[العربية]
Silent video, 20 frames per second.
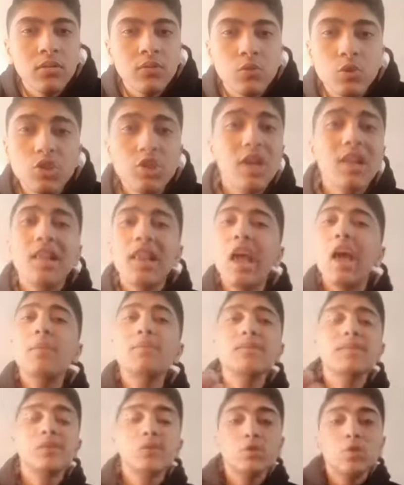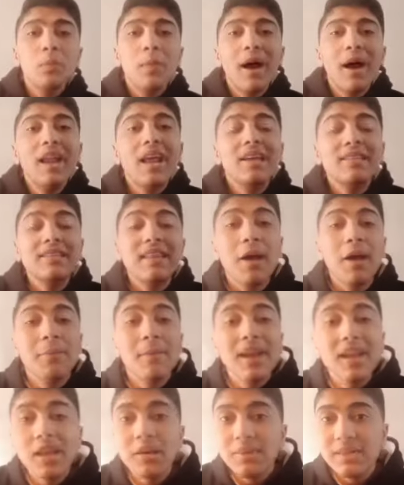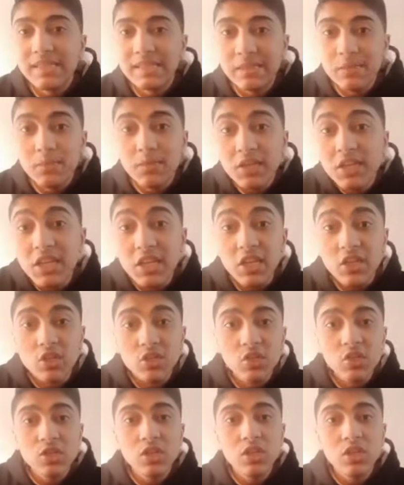وشات لخمسة الصبح انا تعبانة ما تسيبنيش